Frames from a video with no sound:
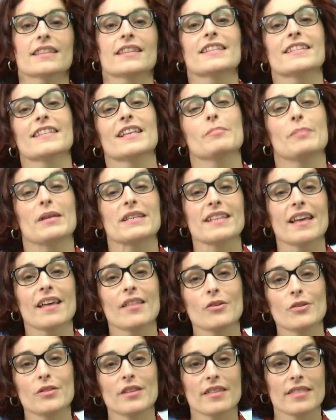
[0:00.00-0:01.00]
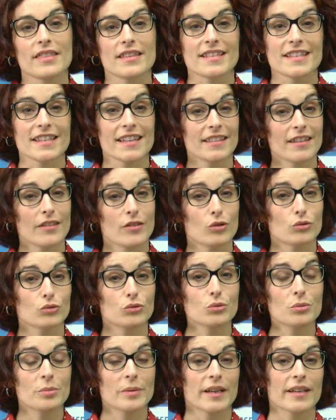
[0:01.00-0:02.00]
Desde el pasado 17 de
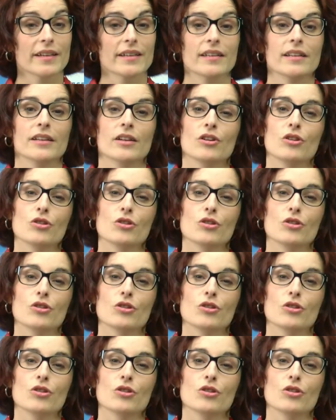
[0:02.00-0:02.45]
octubre,